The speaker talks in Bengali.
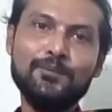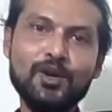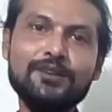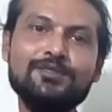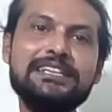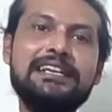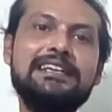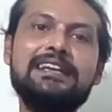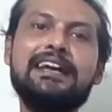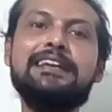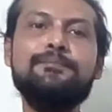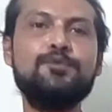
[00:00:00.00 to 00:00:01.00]
বলে উনি
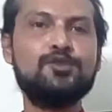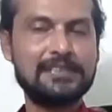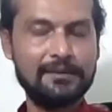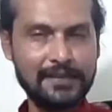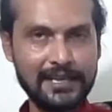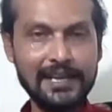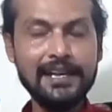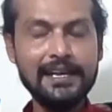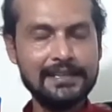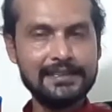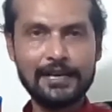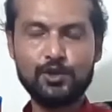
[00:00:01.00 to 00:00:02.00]
হিটলারের প্রস্তাবটাকে
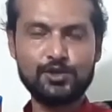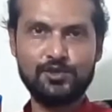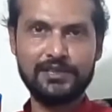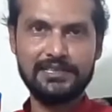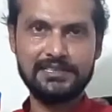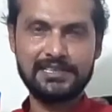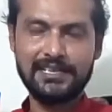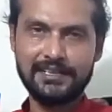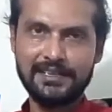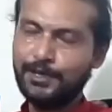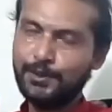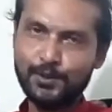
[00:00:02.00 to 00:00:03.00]
নাকচ করে
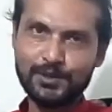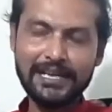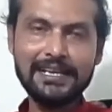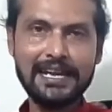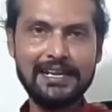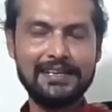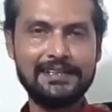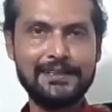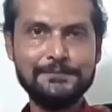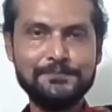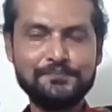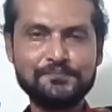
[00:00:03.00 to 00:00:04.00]
দিয়েছিলেন উনি আর খেলেননি